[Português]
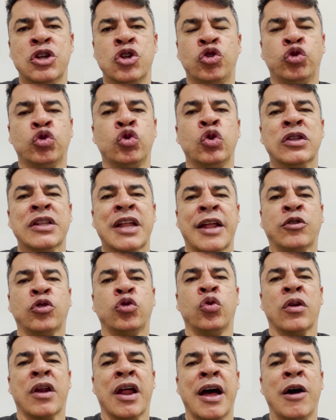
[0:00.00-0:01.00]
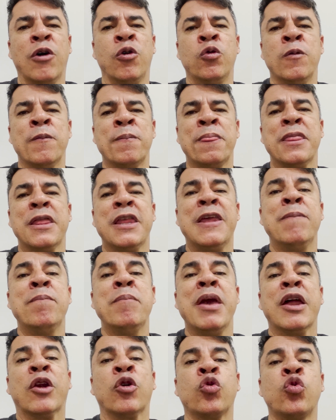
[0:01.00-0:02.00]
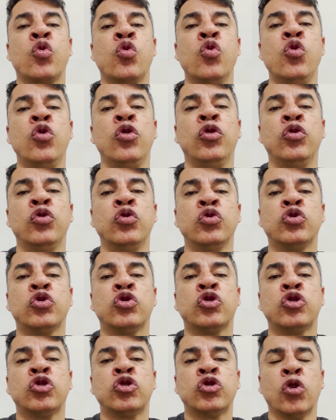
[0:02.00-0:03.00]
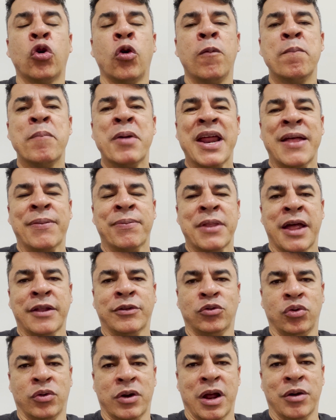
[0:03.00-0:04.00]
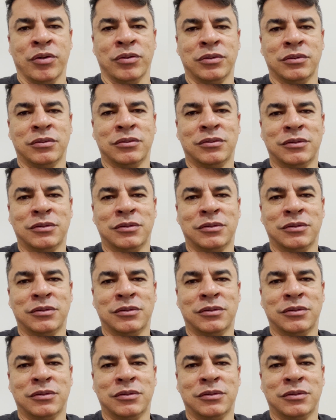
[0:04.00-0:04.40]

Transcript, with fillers: do natural e mergulho no sobrenatural?